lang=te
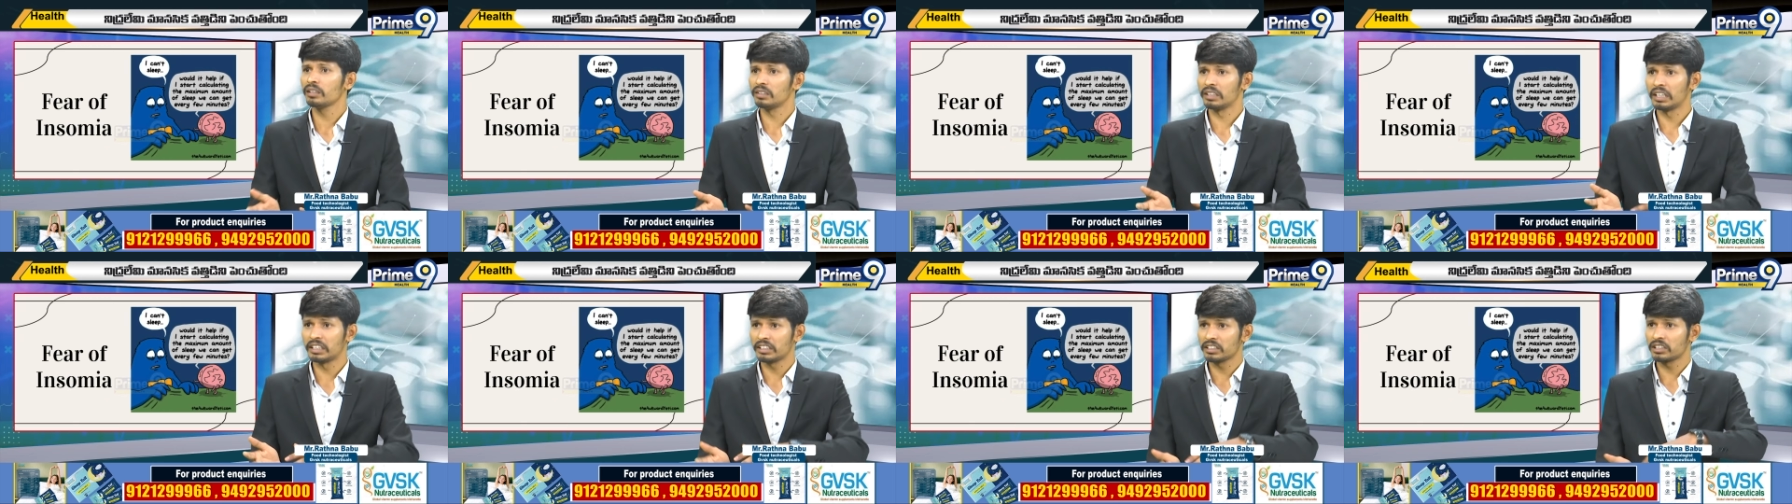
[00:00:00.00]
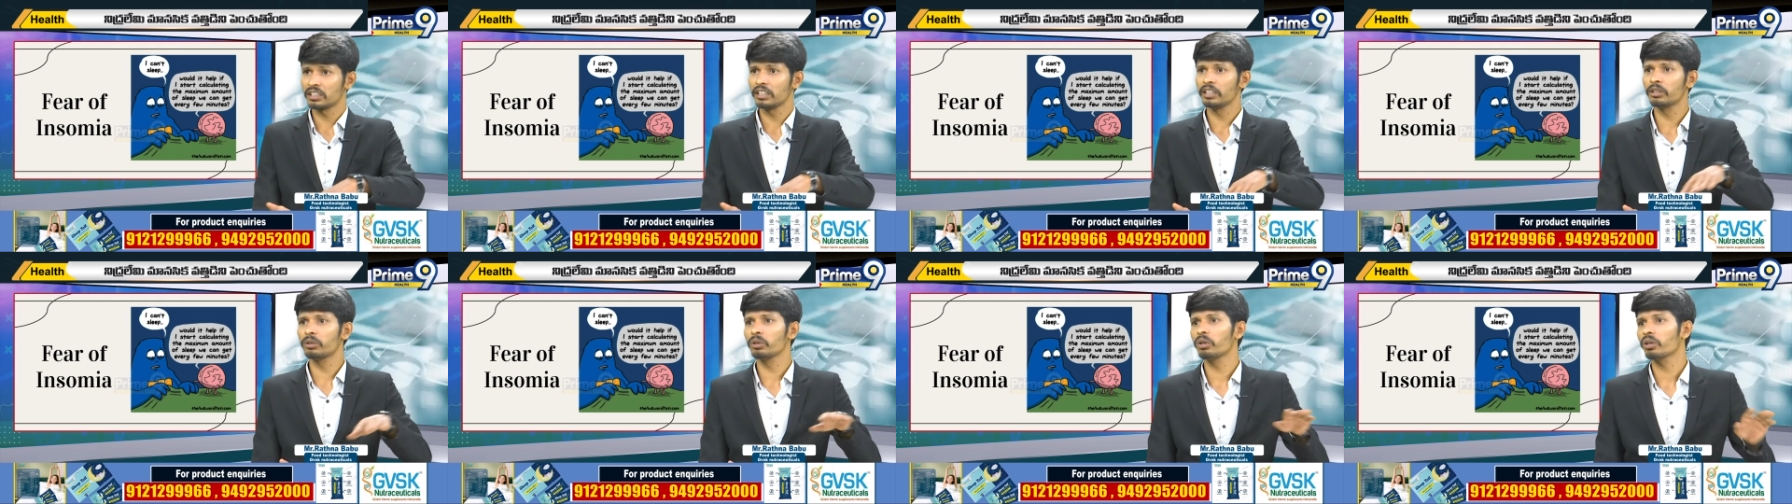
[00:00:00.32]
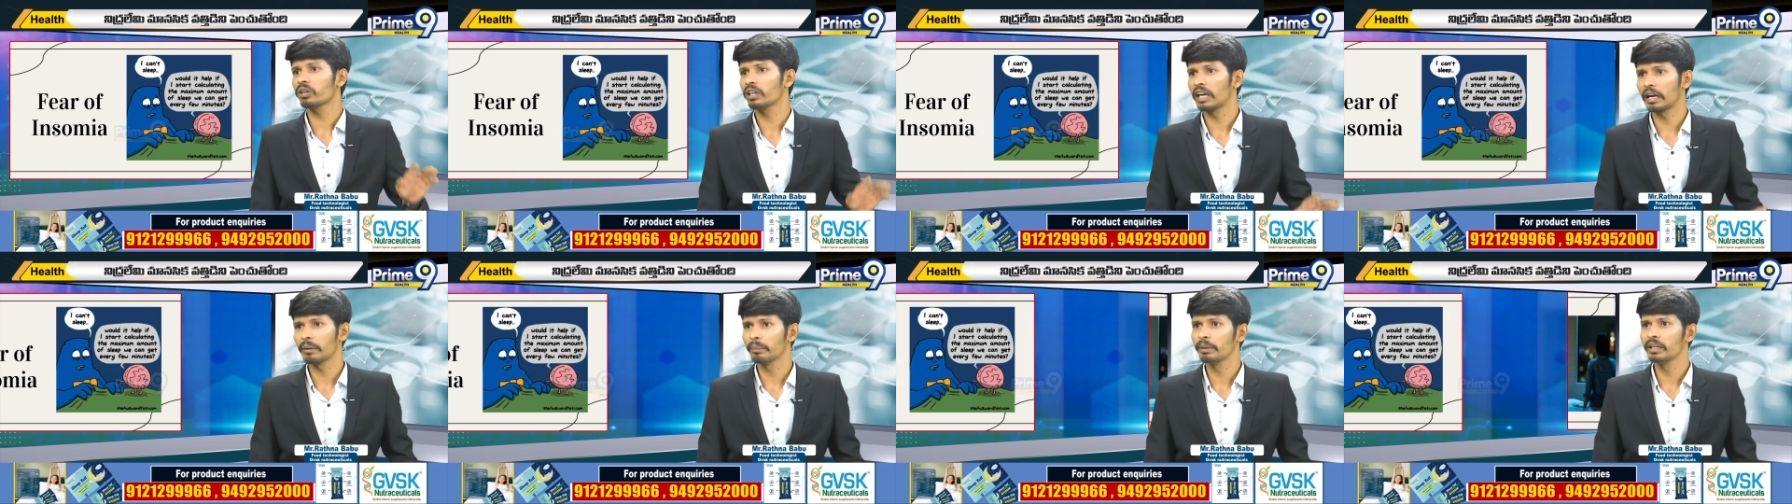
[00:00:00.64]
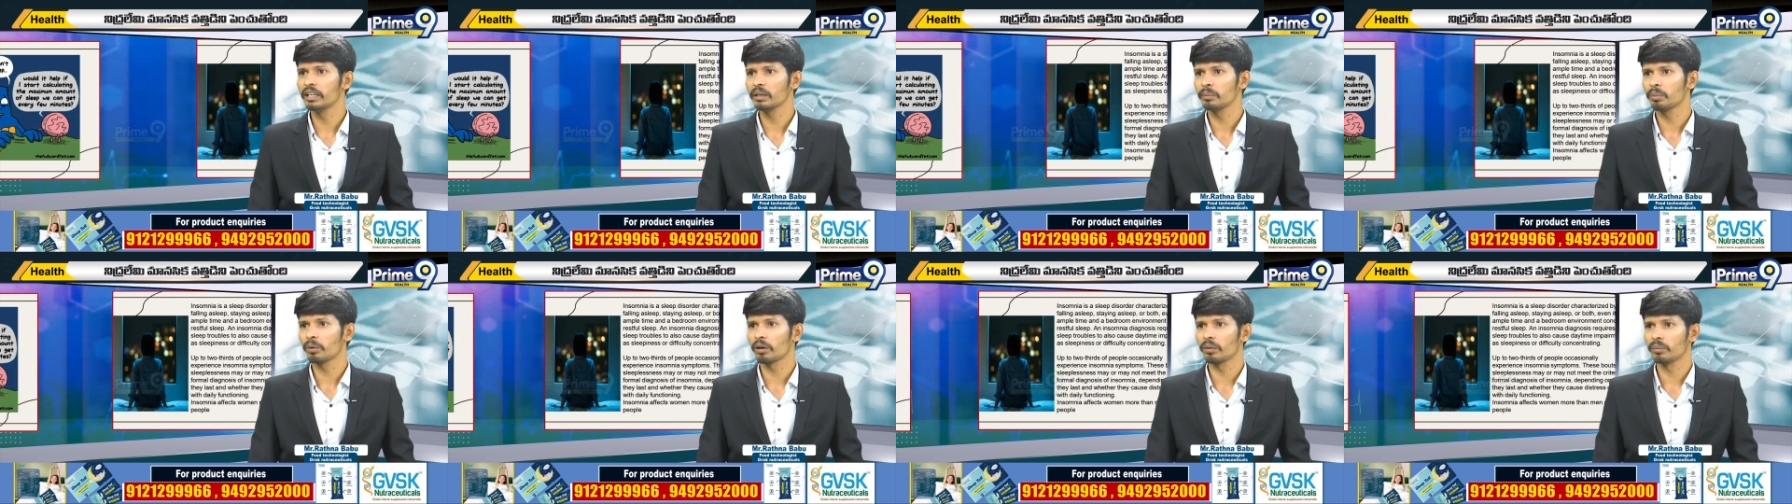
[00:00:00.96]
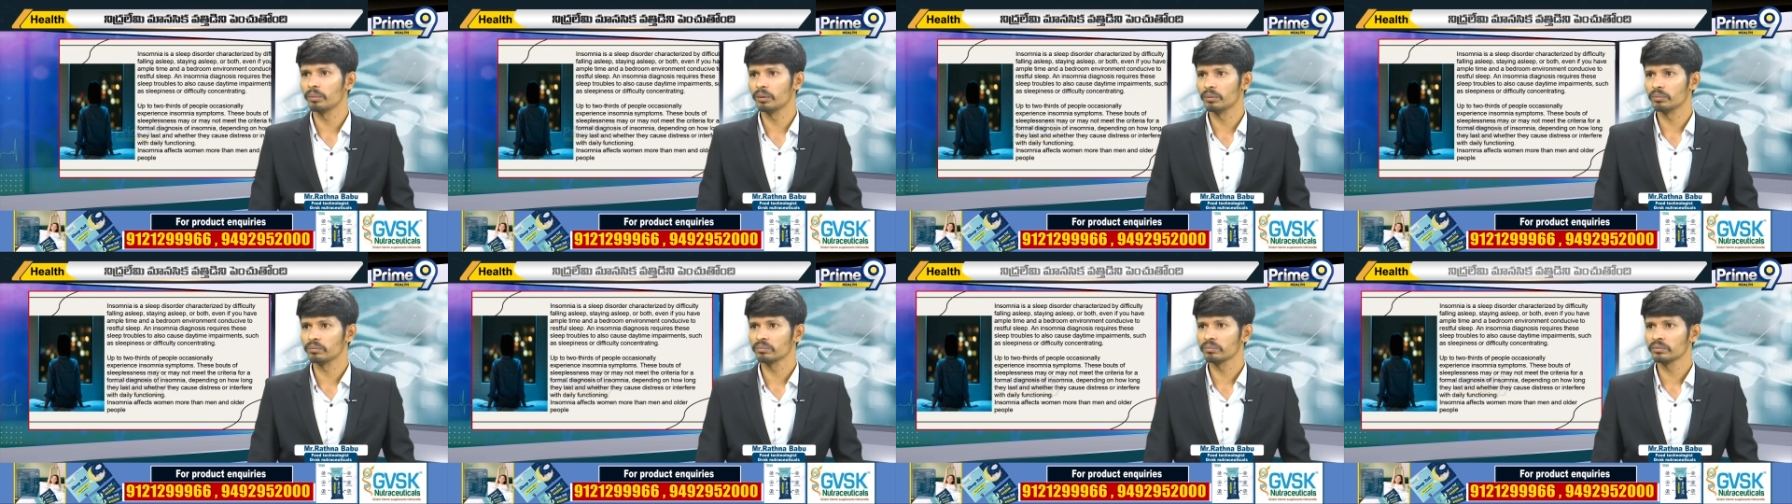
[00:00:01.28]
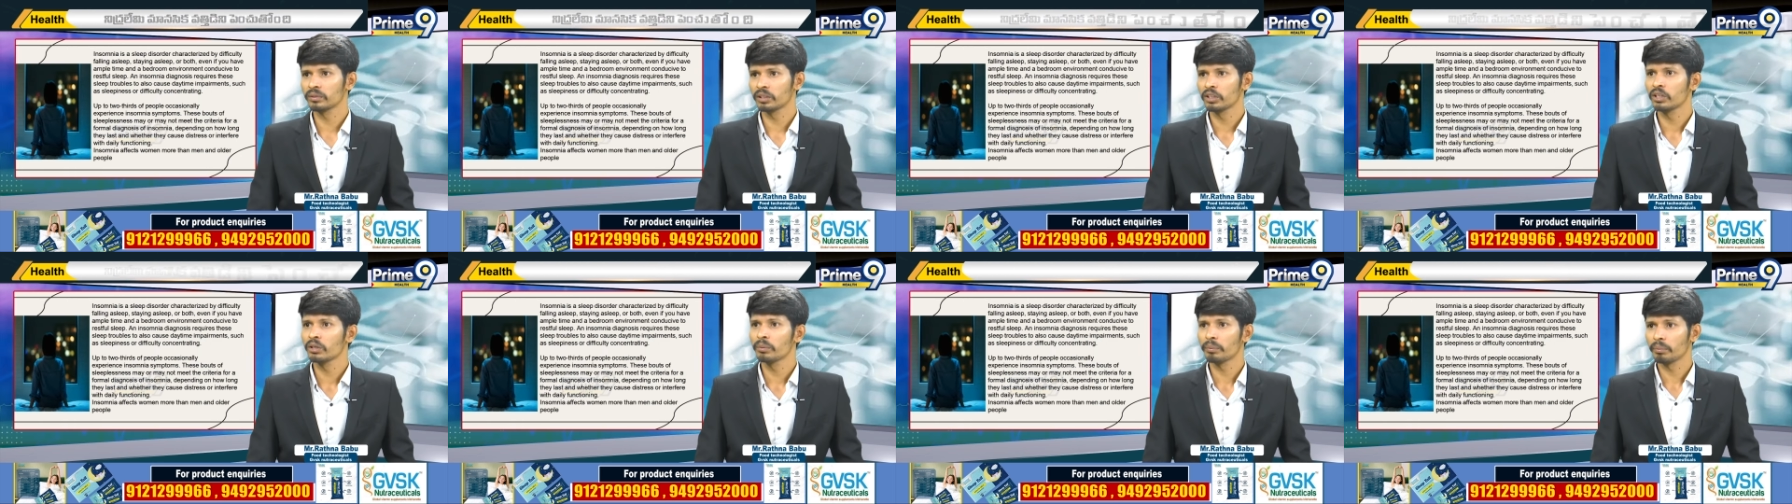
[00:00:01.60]
దట్ ఈస్ లీడ్ టు యువర్ డయాబెటిక్ ప్రాబ్లమ్
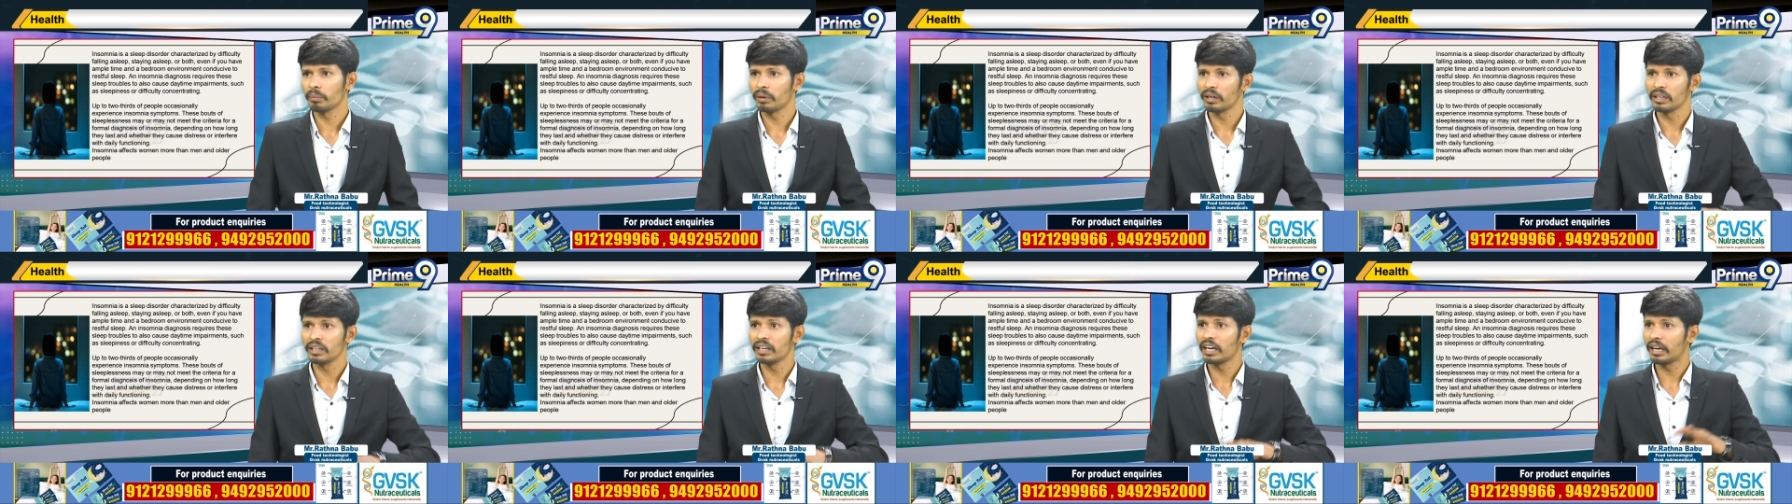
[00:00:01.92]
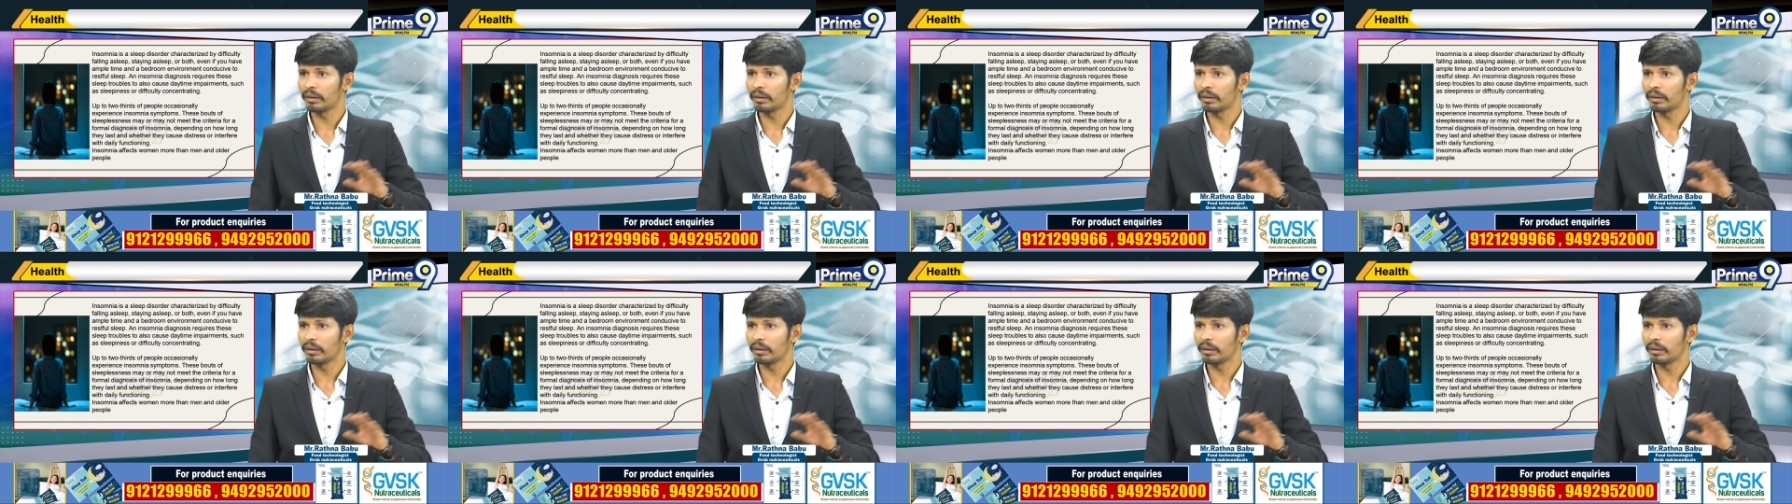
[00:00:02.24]
మళ్ళీ